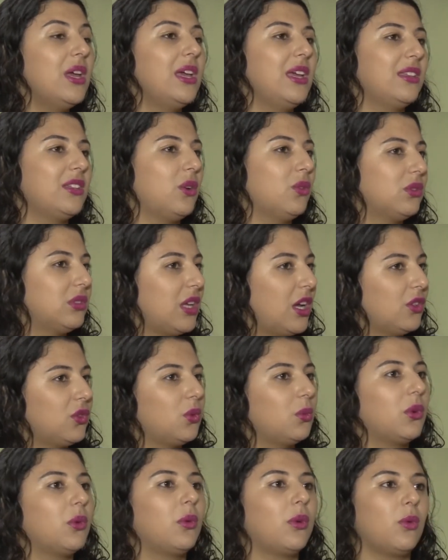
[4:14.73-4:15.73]
Então,
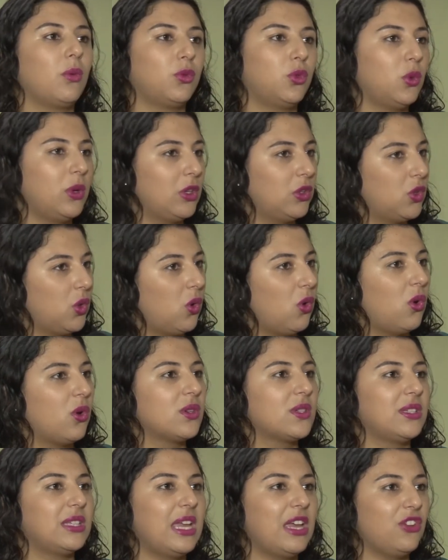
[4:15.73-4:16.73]
tanto do
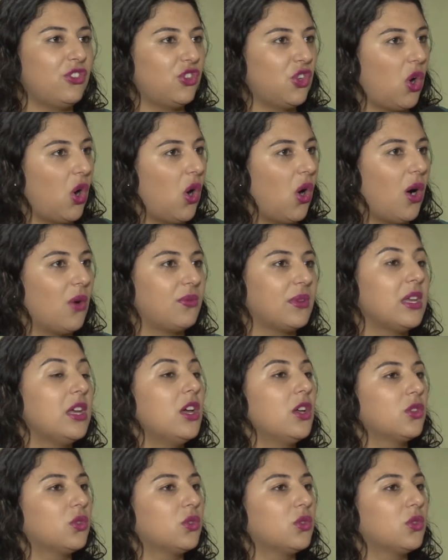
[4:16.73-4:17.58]
idoso e de jovem,